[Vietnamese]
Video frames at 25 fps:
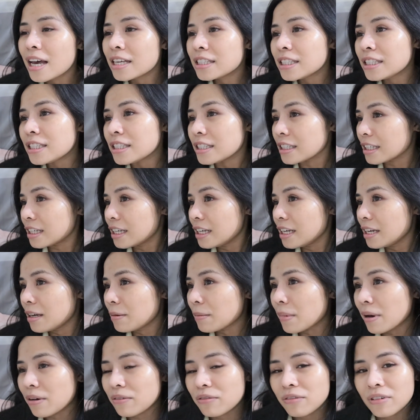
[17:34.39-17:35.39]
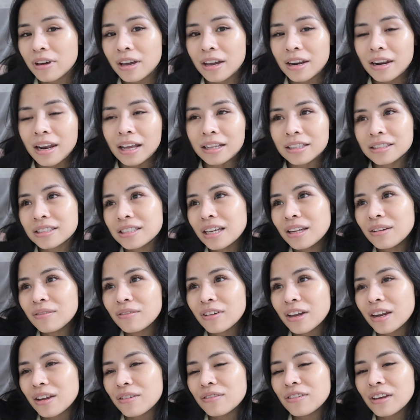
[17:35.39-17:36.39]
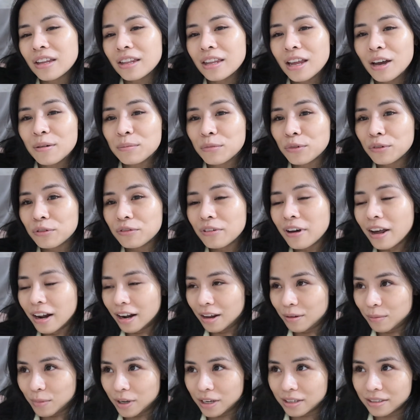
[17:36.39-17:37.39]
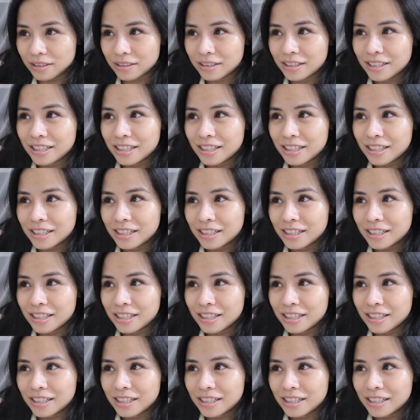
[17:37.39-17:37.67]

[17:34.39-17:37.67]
Chỉ khi mà về đặt chân về đến Việt Nam một phát là mình